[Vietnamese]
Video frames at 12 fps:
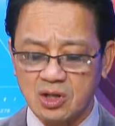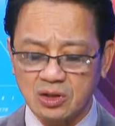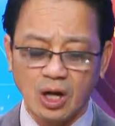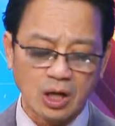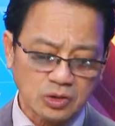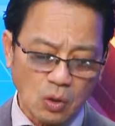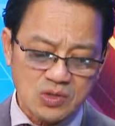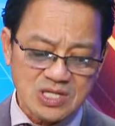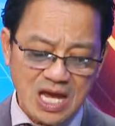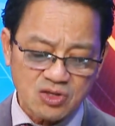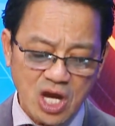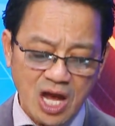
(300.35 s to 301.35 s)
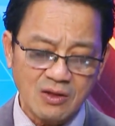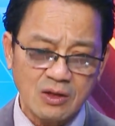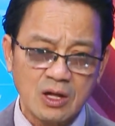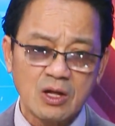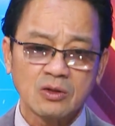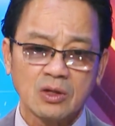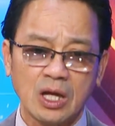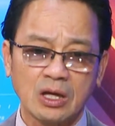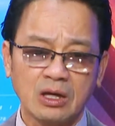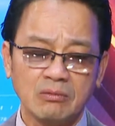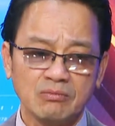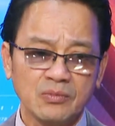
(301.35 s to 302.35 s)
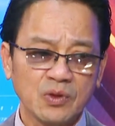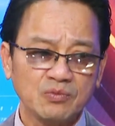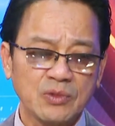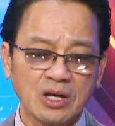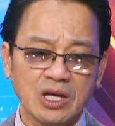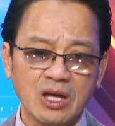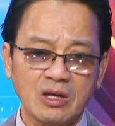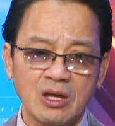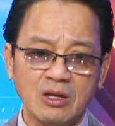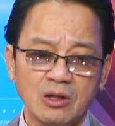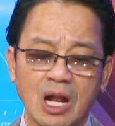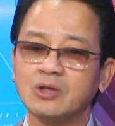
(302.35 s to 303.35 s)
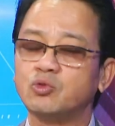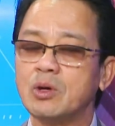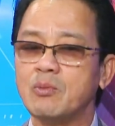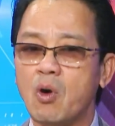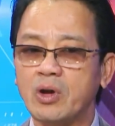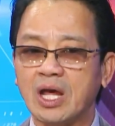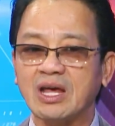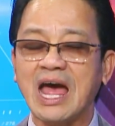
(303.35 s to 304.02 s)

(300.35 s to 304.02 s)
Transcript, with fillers: thượng tôn da trắng thì những cái cái lời tuyên bố này